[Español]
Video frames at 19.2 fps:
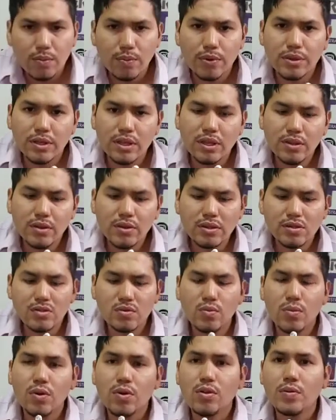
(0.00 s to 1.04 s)
Poniendo en
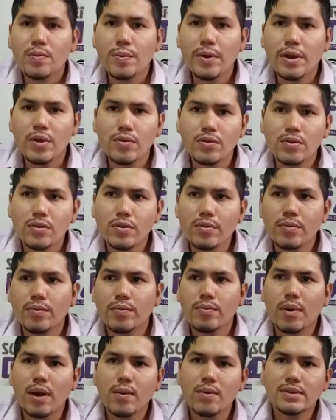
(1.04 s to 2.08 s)
su modo P1
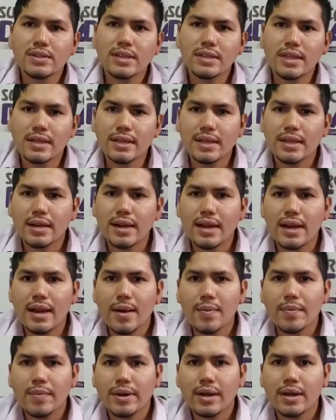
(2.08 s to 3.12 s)
vamos a tener la
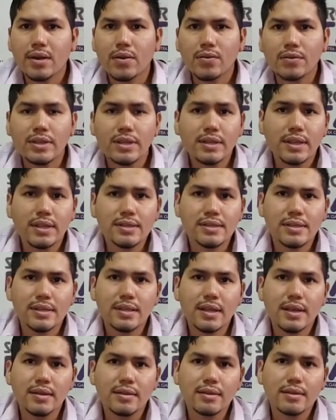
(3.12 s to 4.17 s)
lámpara una
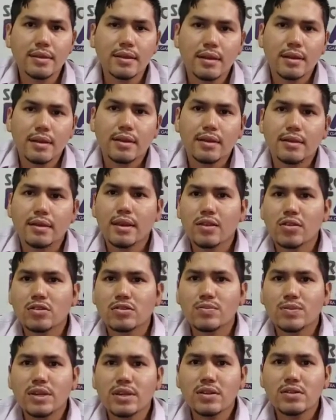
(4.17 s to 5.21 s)
intensidad de
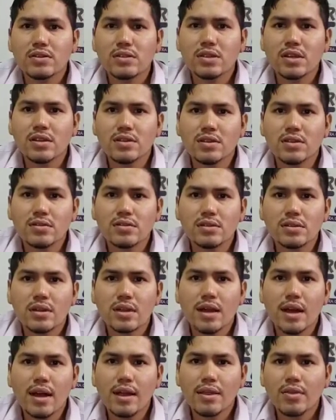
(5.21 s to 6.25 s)
2200
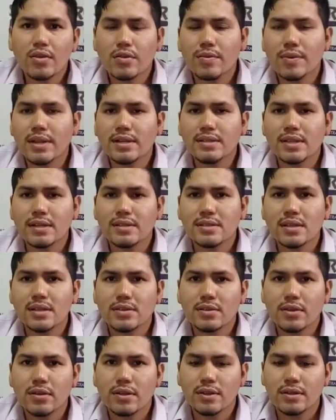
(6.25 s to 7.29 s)
a
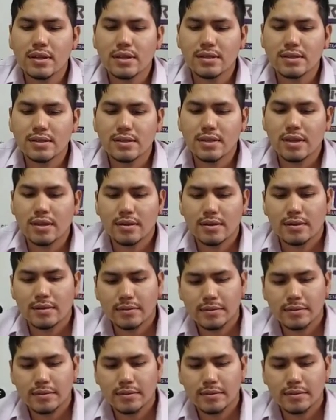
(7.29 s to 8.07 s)
2600 de intensidad.